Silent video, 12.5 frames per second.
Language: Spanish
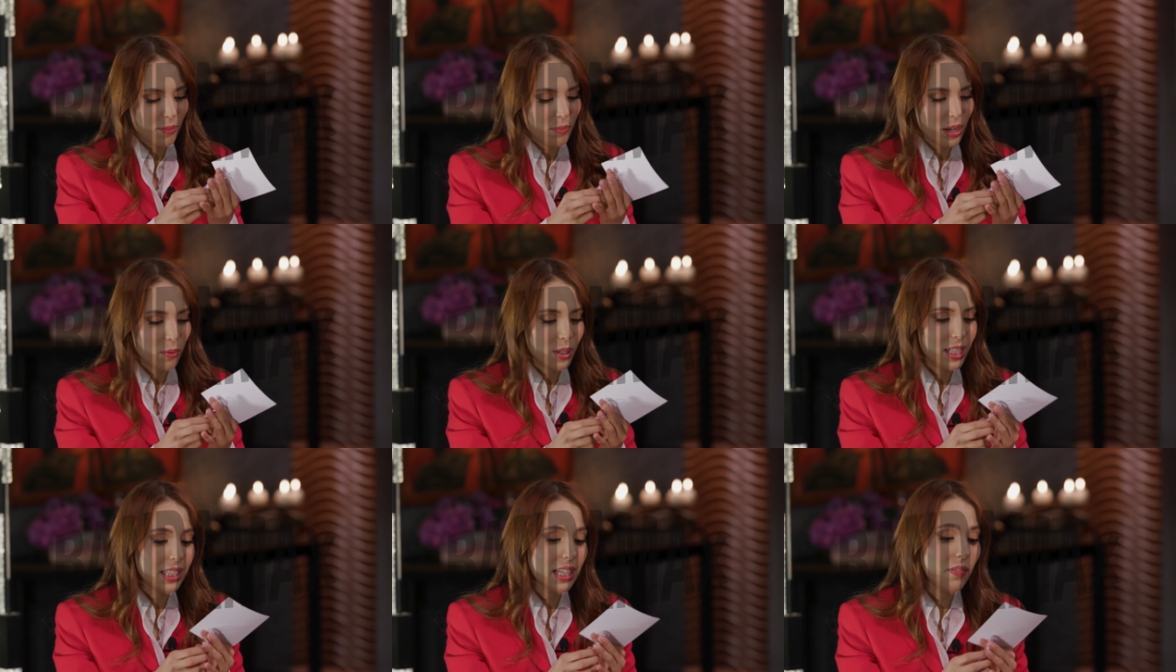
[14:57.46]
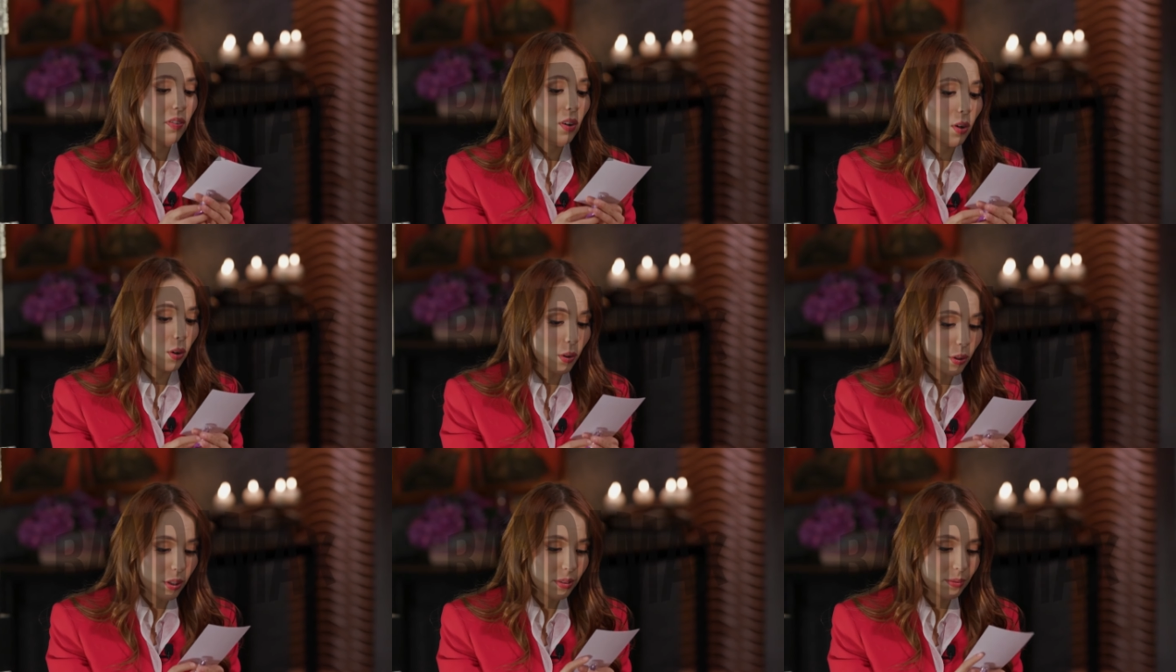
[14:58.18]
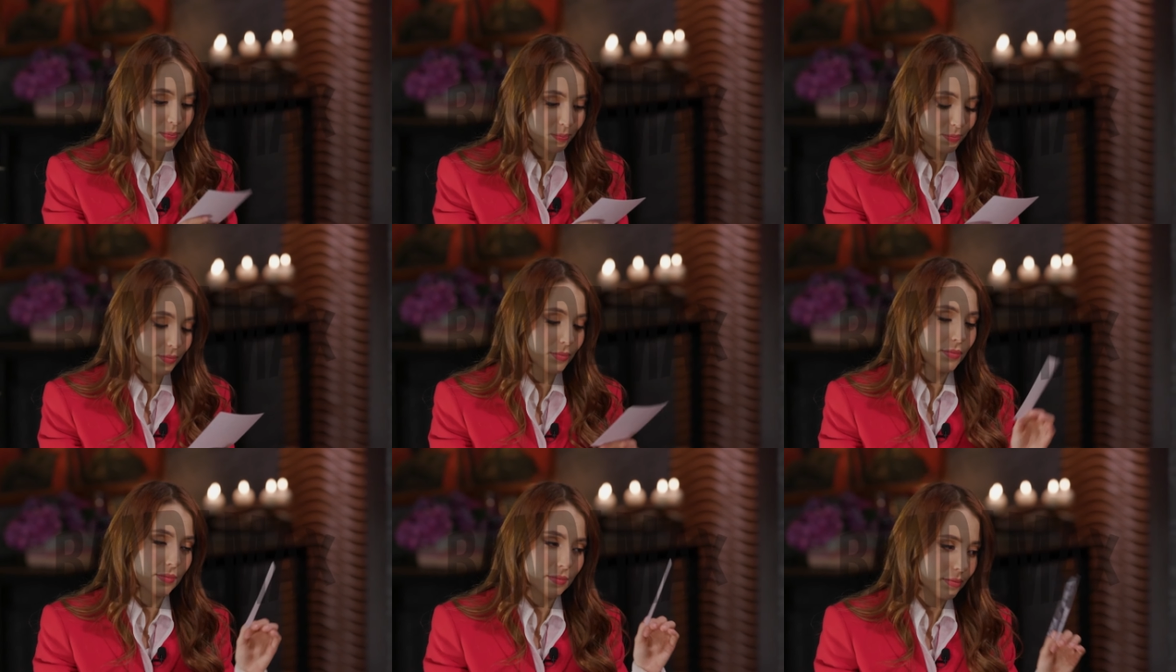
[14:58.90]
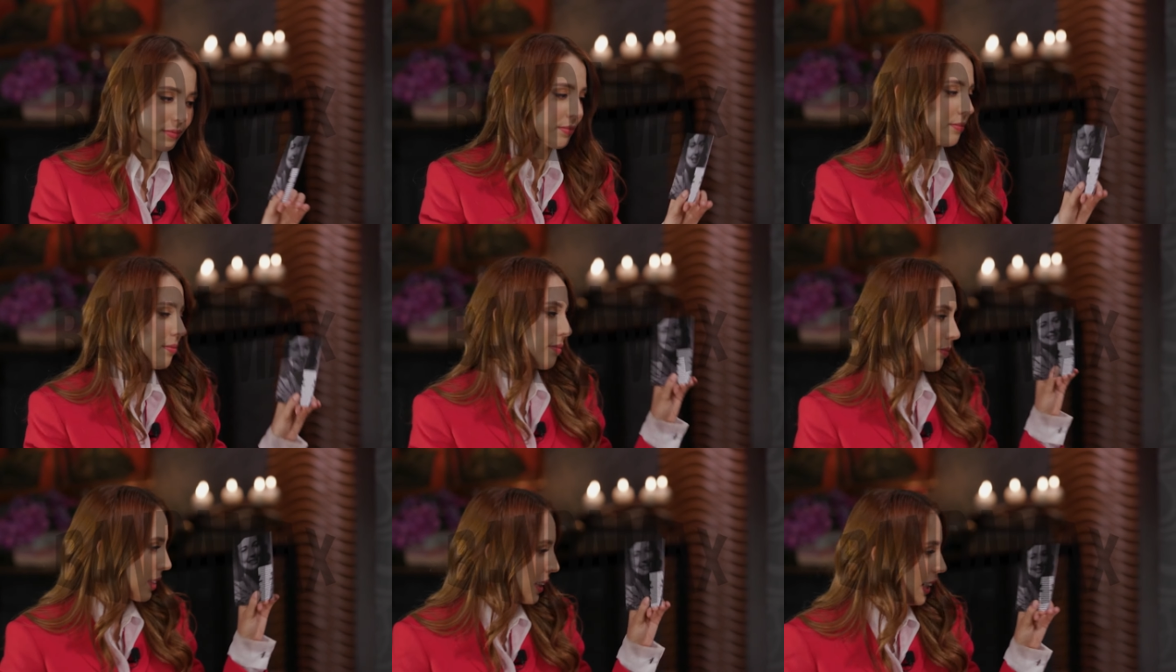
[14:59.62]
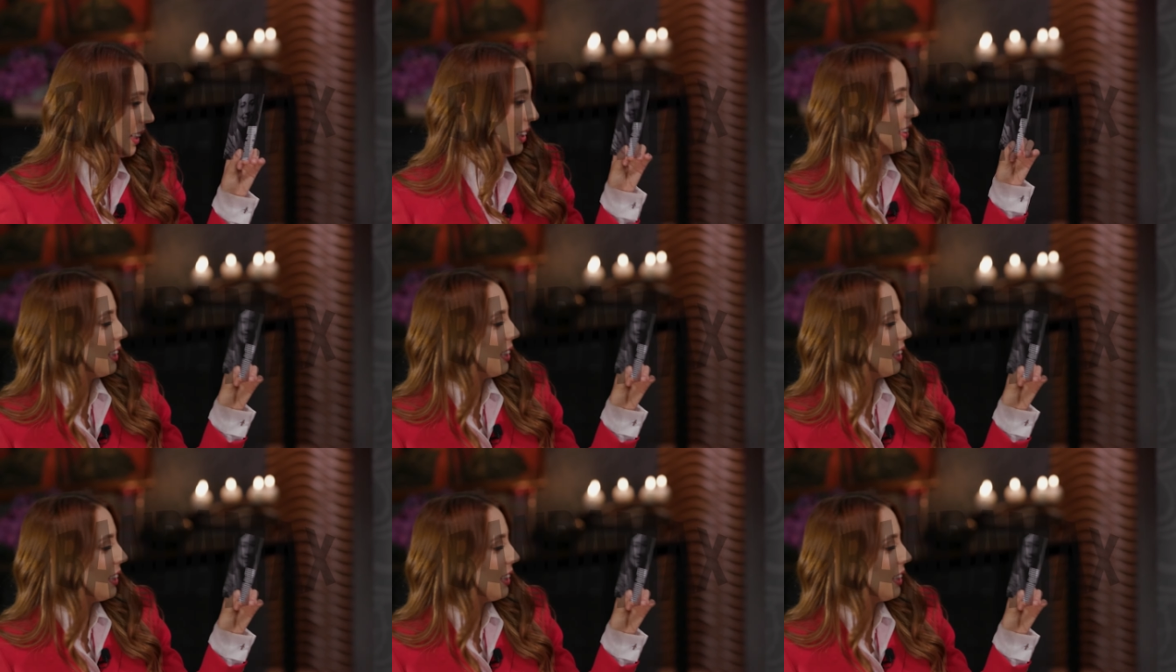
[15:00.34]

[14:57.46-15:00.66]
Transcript: Mi abuelita Flor, que aquí